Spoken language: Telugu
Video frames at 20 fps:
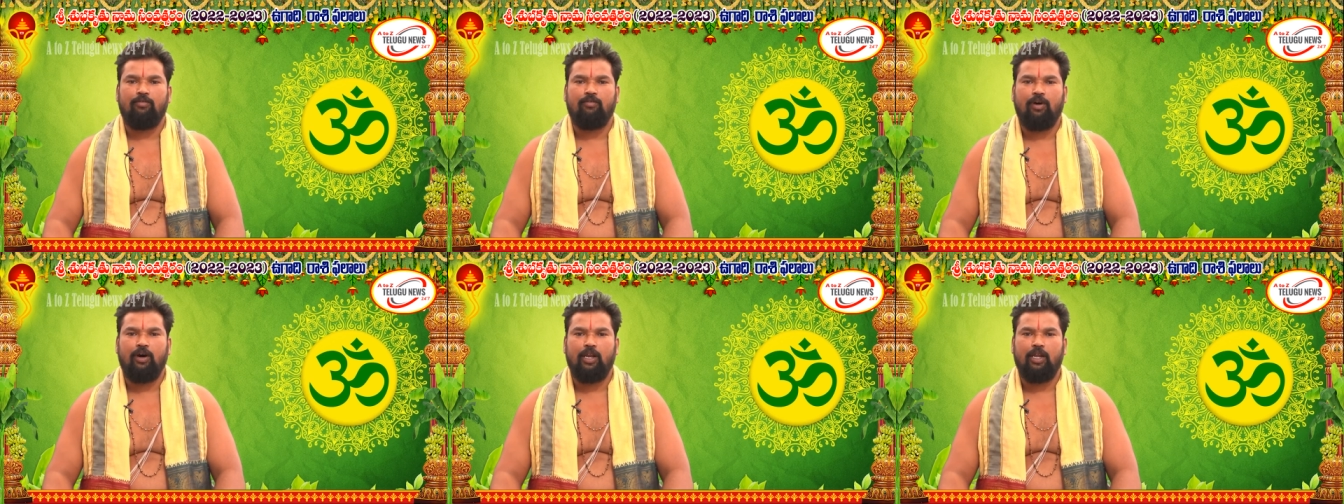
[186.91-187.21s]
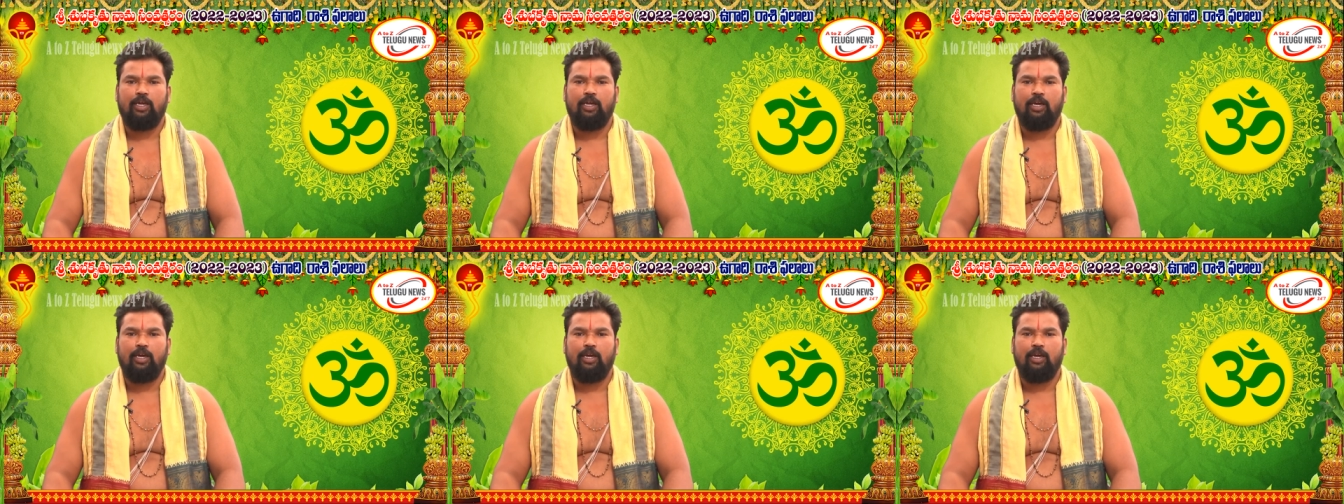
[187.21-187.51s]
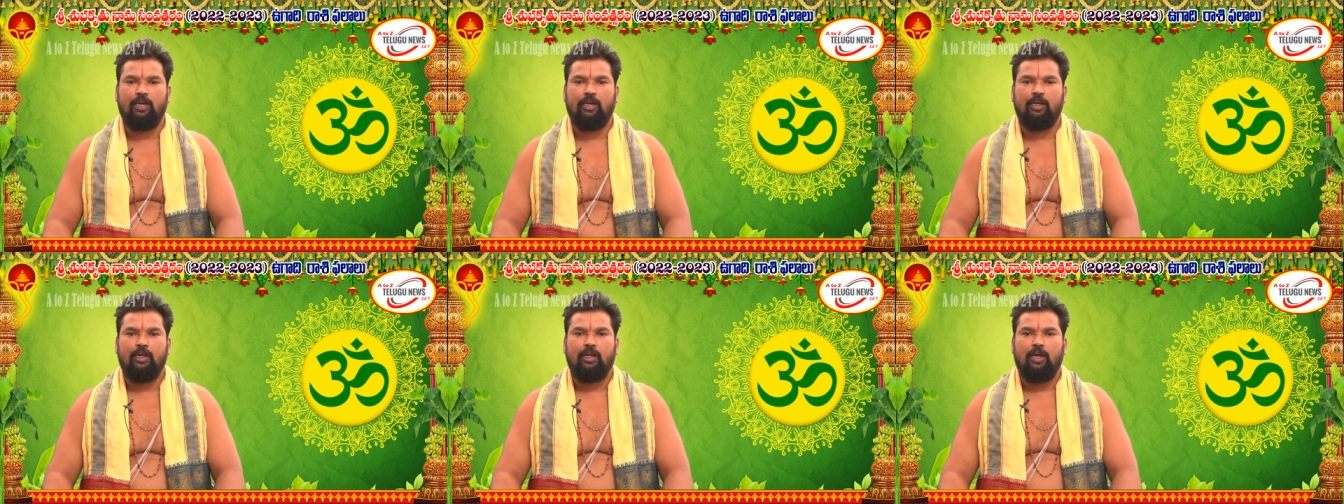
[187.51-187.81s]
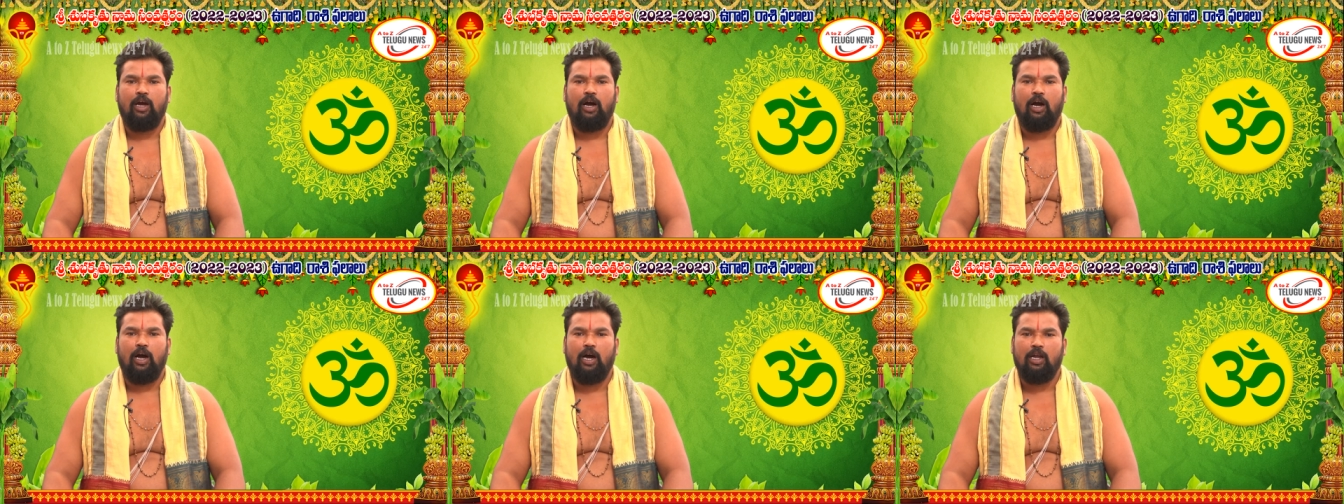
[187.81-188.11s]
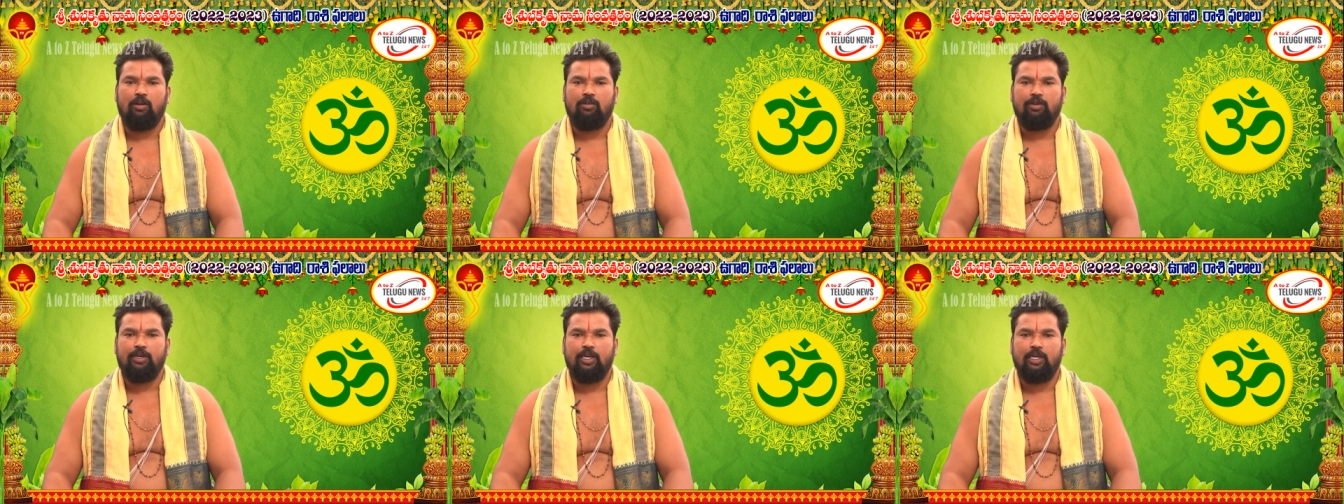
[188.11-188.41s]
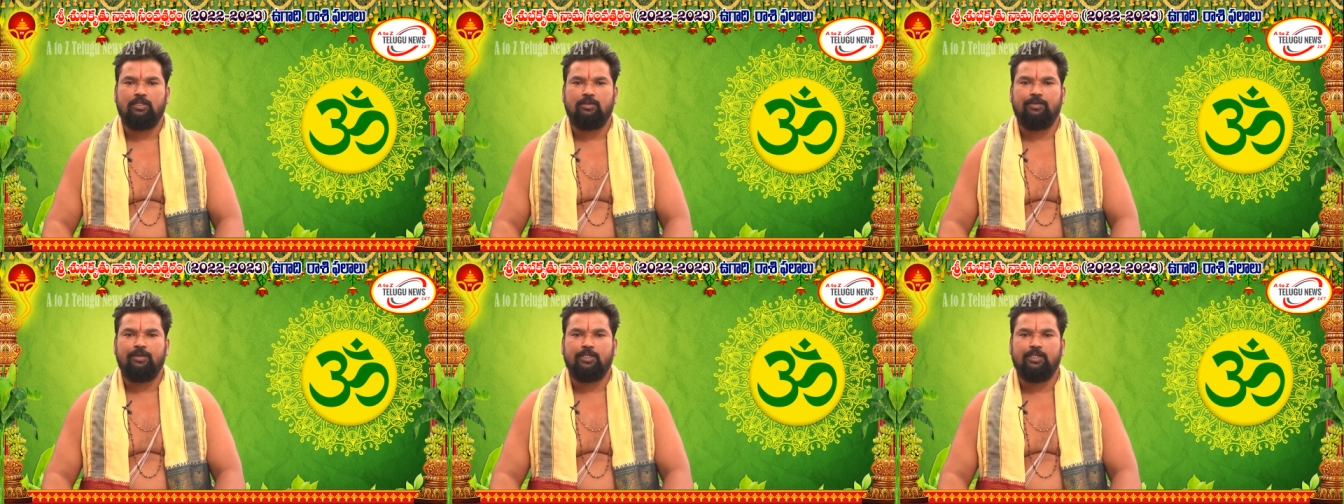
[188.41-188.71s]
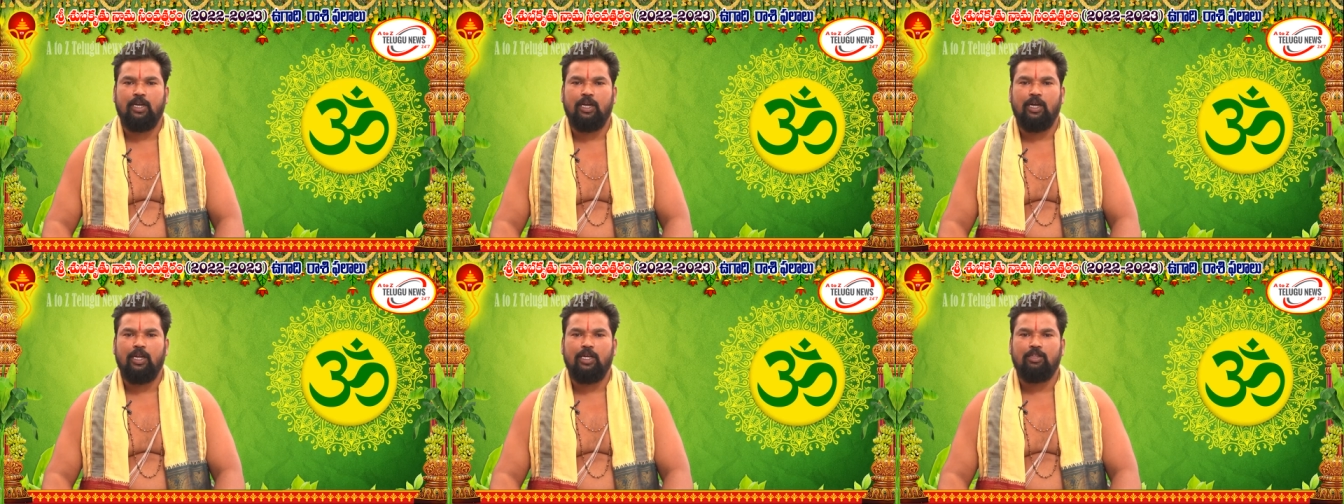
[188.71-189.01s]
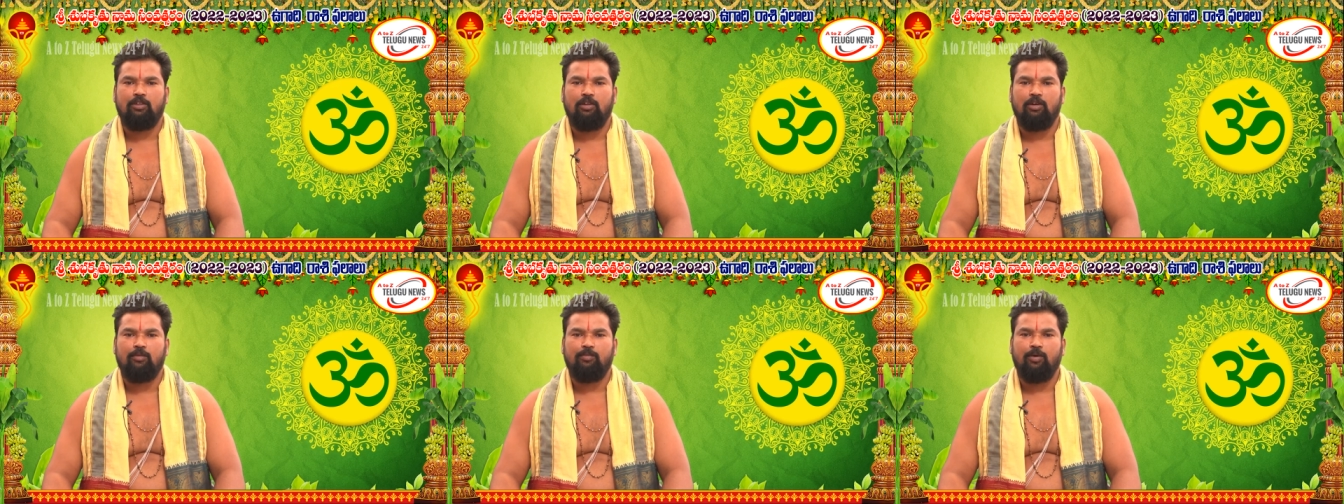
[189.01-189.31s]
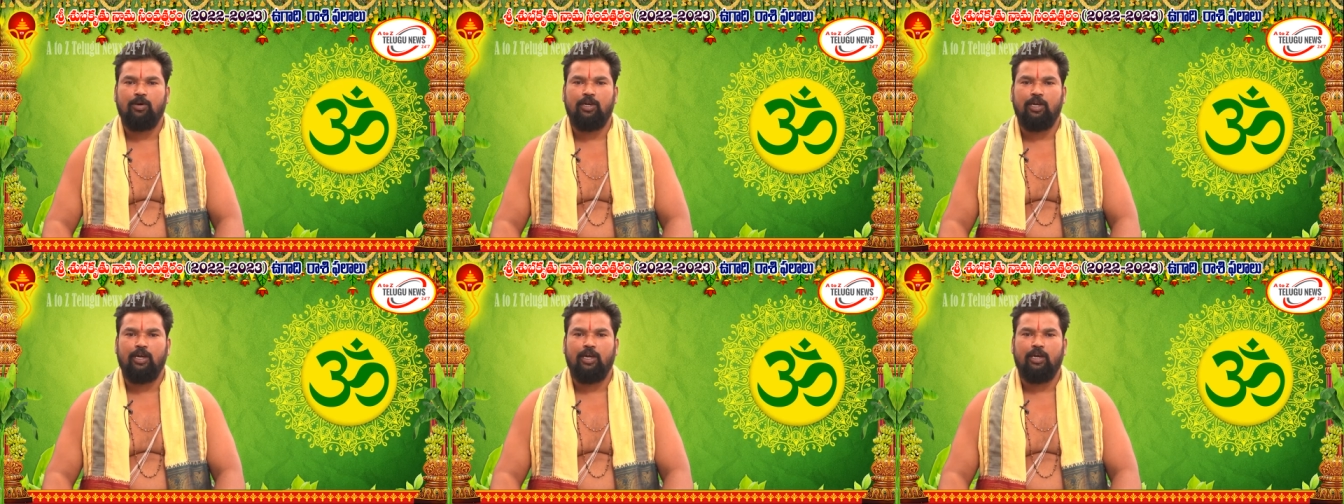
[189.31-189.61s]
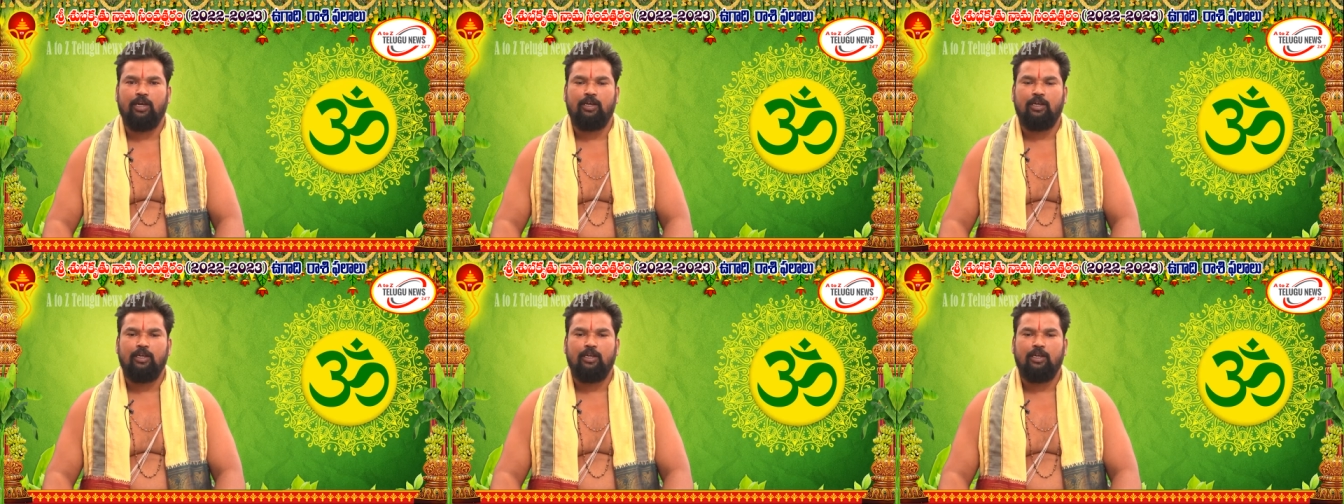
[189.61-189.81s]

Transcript: వారికి ఆరోగ్య సమస్యలన్నీ తొలగిపోయి